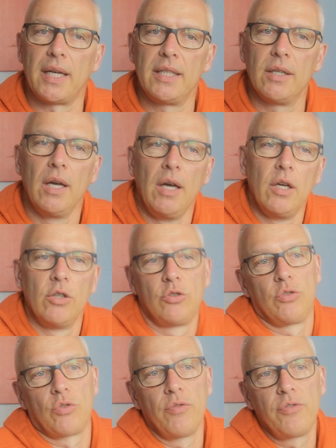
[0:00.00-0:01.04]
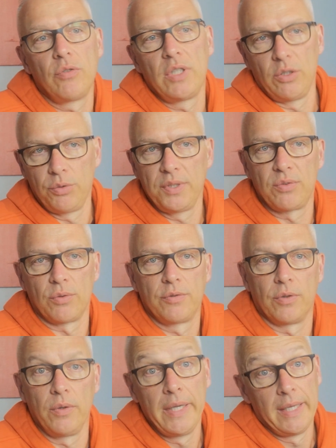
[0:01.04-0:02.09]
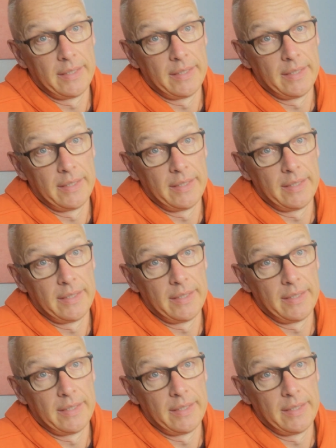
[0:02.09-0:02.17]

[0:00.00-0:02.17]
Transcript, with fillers: aller jusqu'au fond, les lieux ils sont au fond,